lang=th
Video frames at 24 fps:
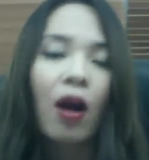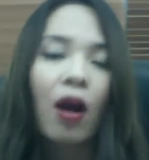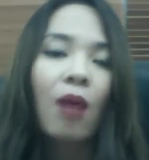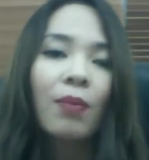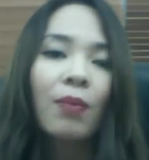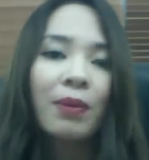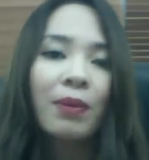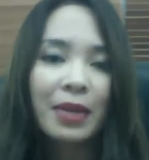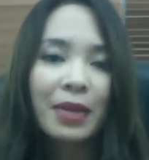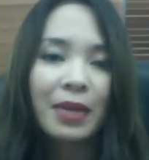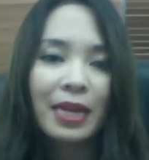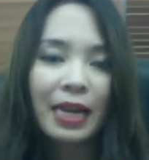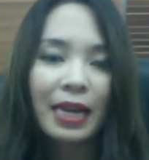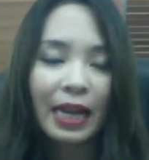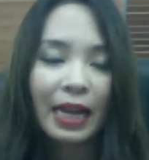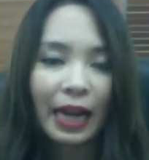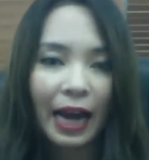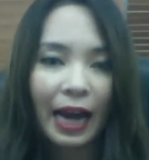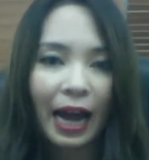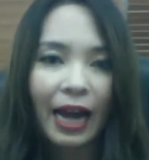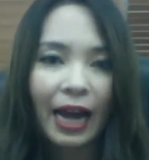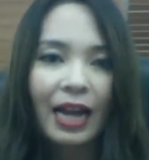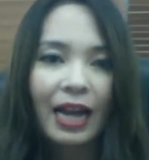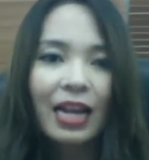ไม่มีเลย
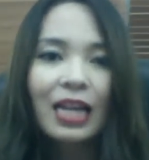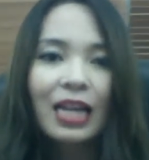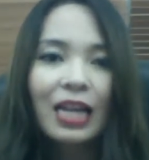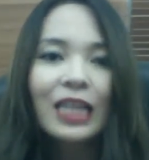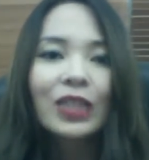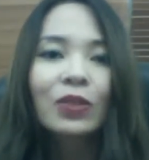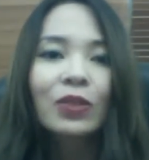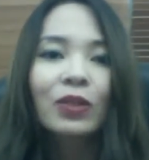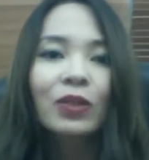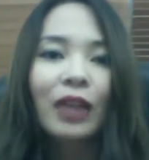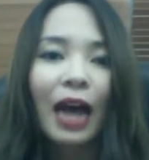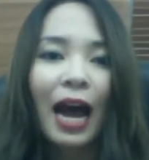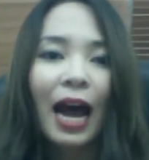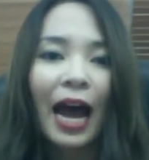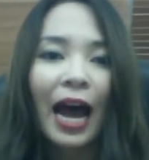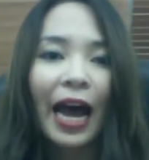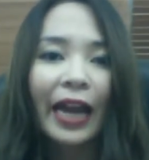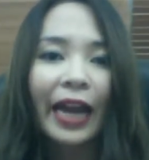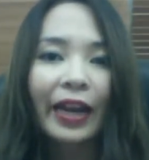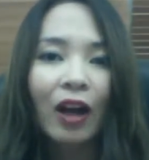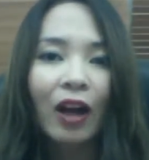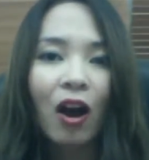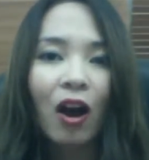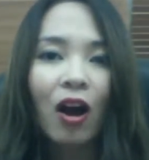ค่ะสุดท้าย
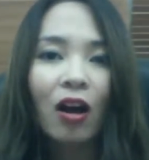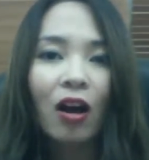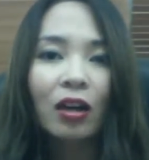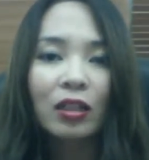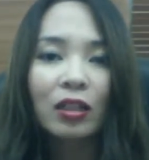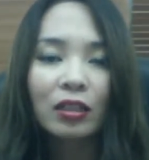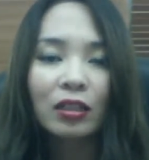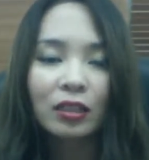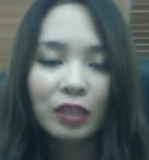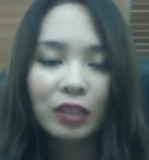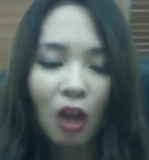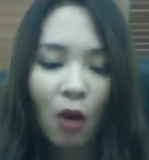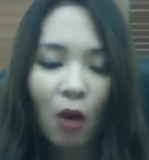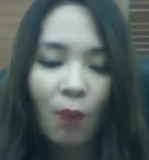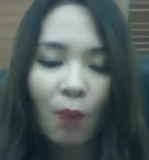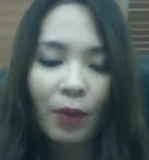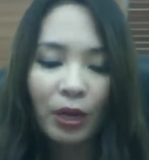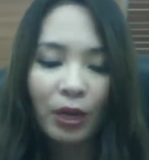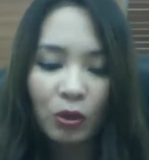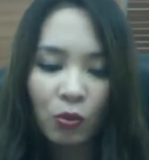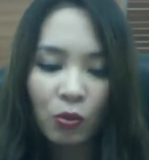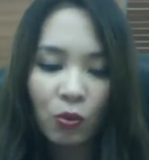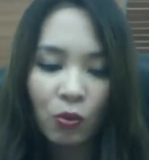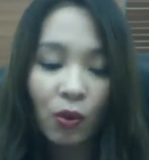ก็คือต้องไป
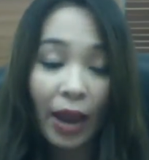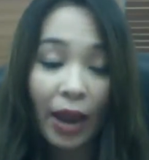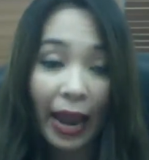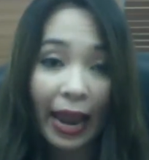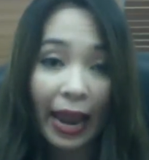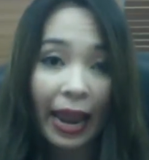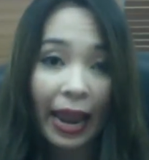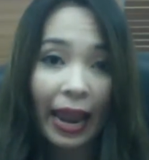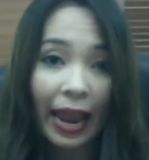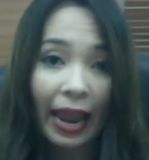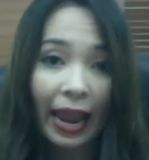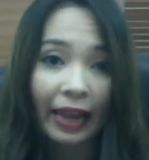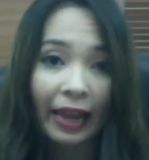ดูเอง